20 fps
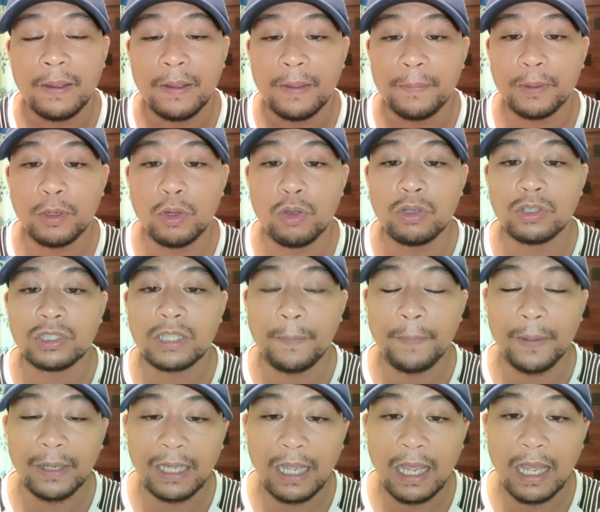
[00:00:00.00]
Pero sa
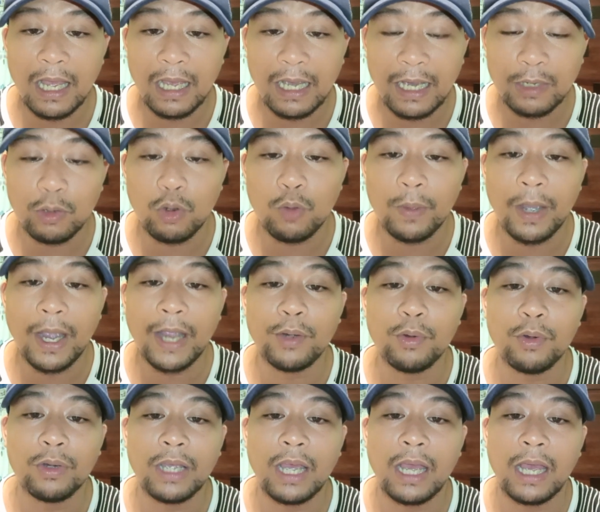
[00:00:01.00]
pagkakaroon mga
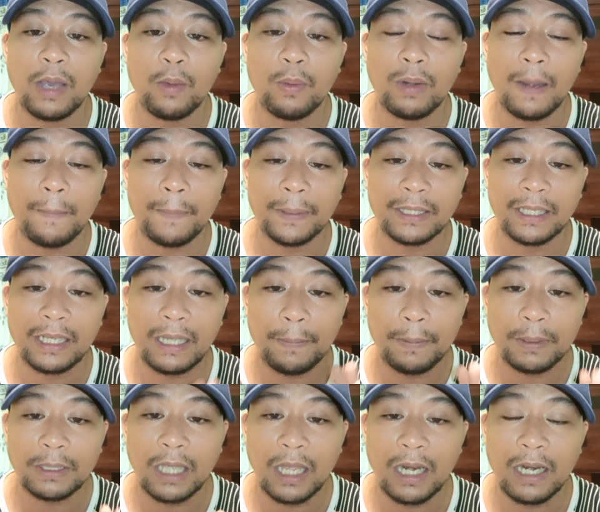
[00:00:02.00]
idol nga wala patay
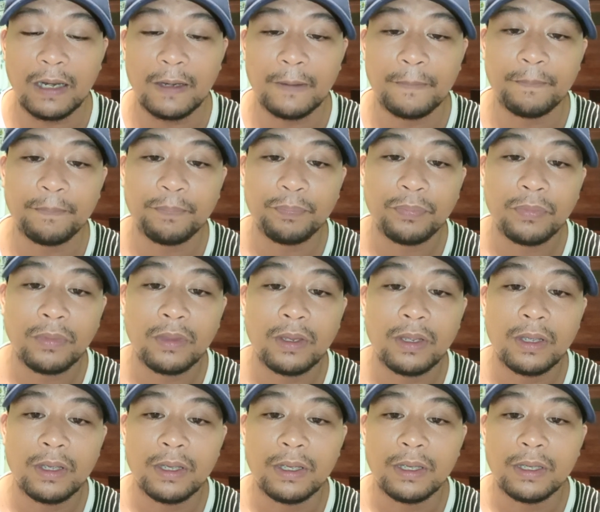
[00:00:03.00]
kapital,
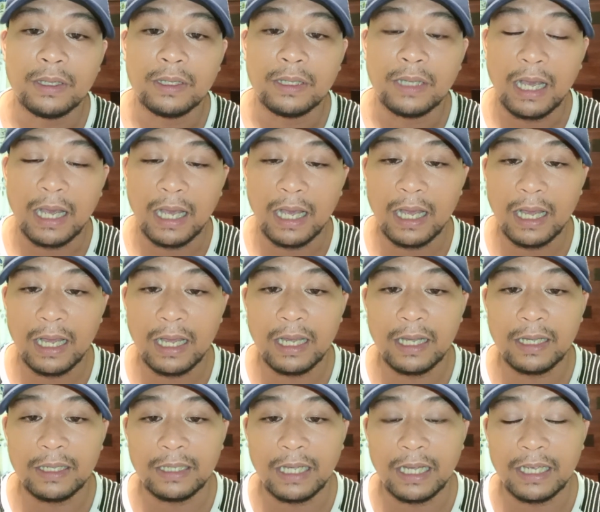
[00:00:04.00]
uh,
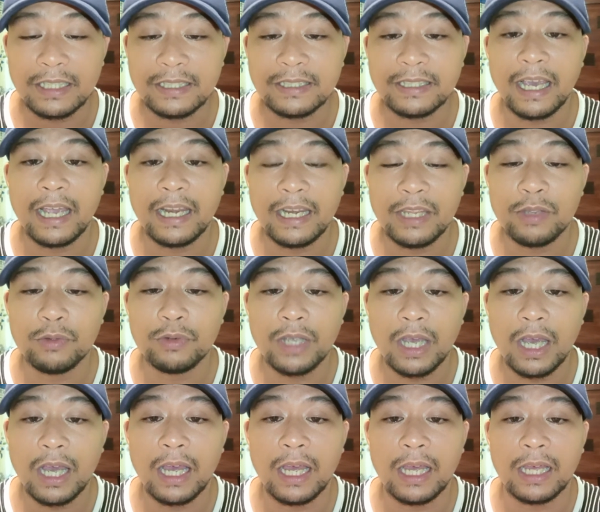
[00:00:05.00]
ang style ninyo
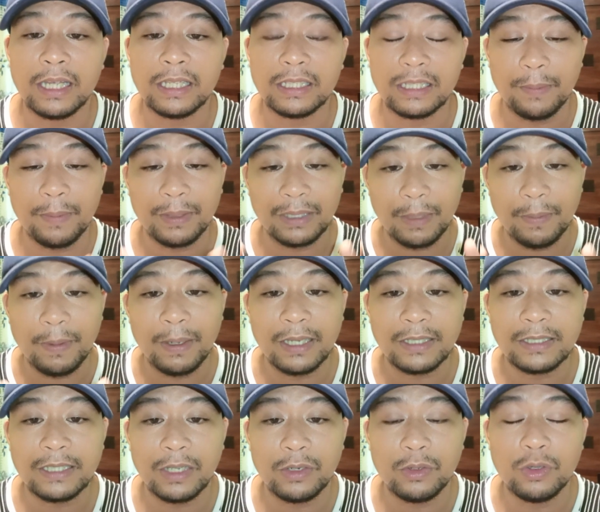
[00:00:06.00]
diha tama-tama
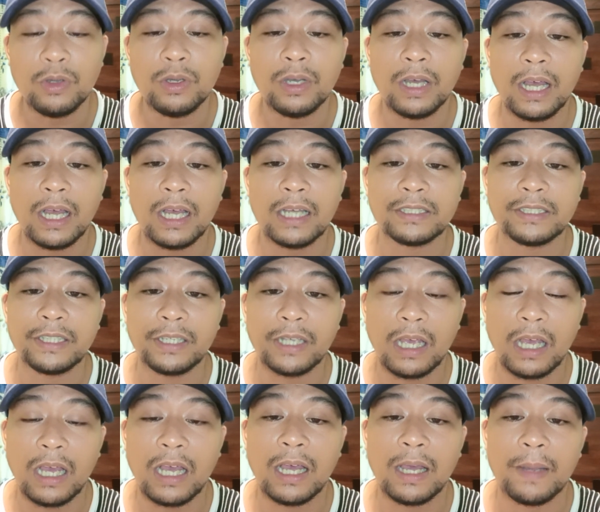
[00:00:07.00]
lang sa no uh, si
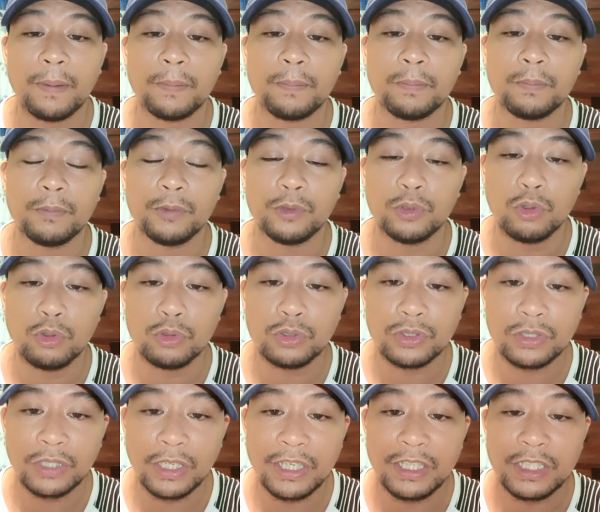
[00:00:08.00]
uh, 2
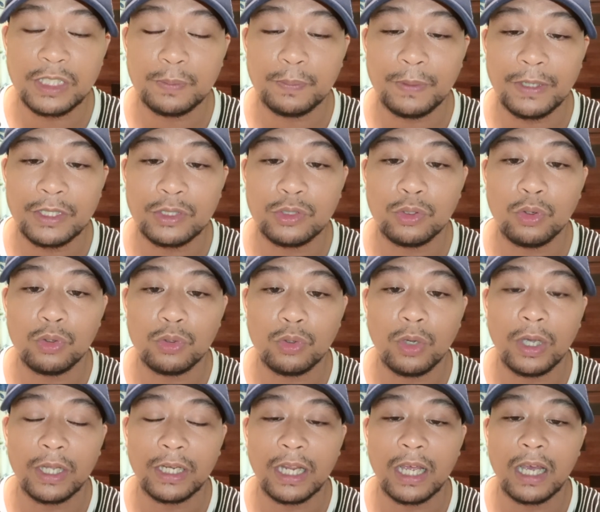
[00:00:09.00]
3
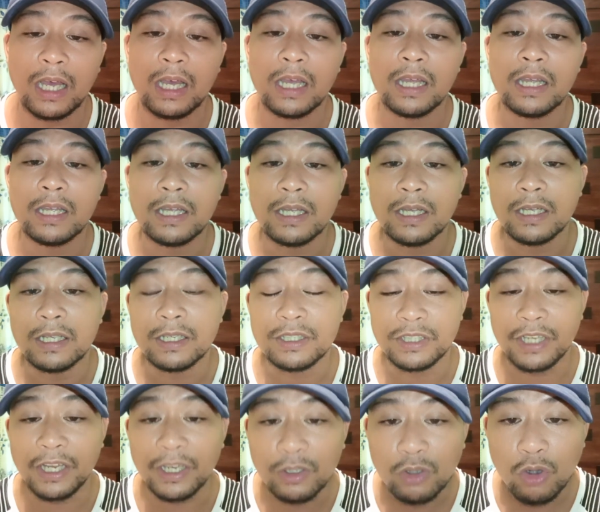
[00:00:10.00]
piso ana
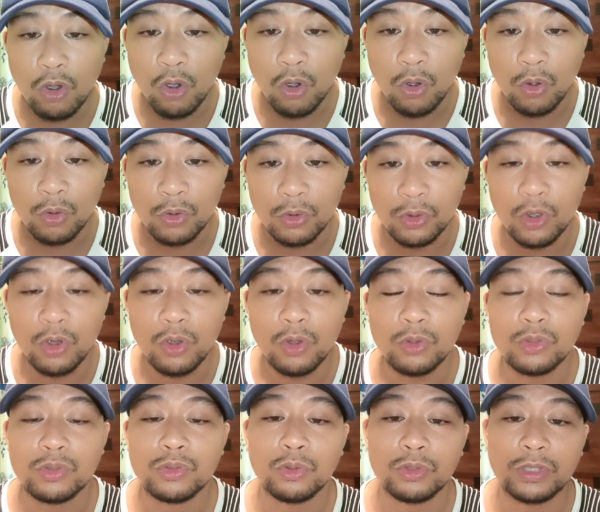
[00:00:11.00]
singko,
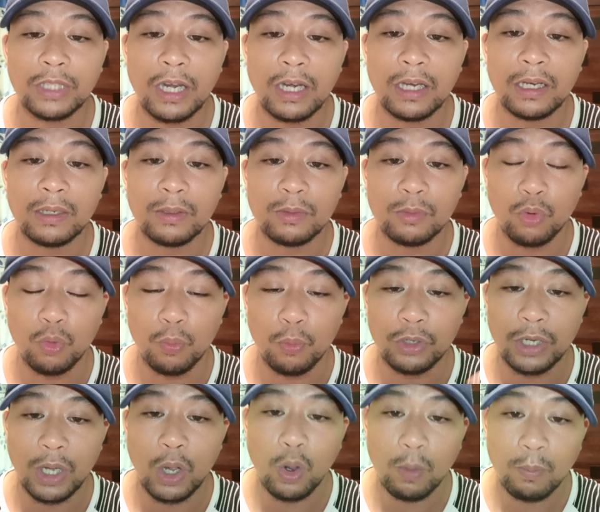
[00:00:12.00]
no total ug
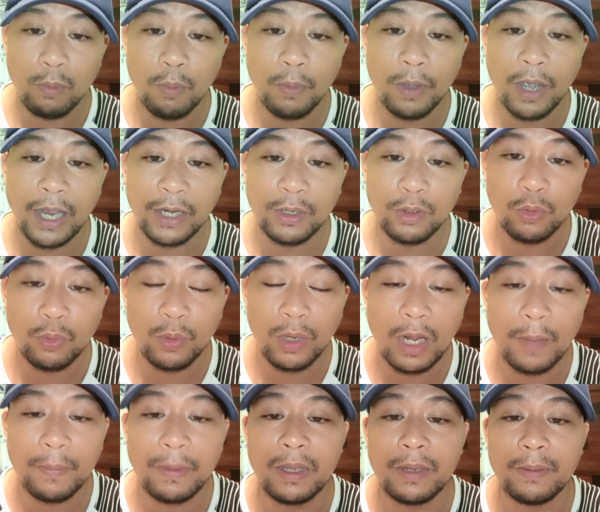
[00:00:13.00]
mudaog mo mga idol
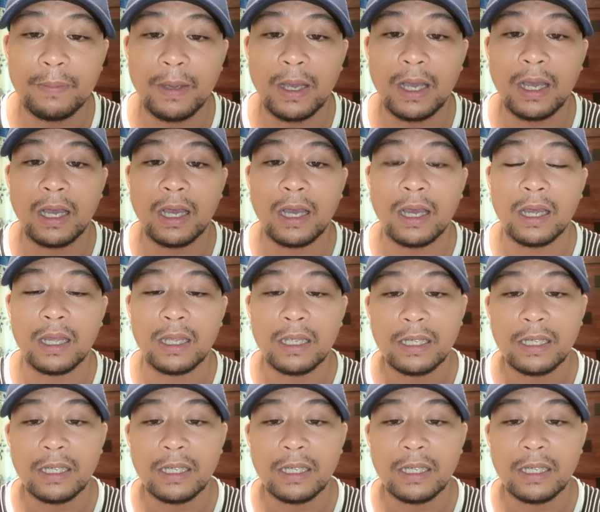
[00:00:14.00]
wala may ma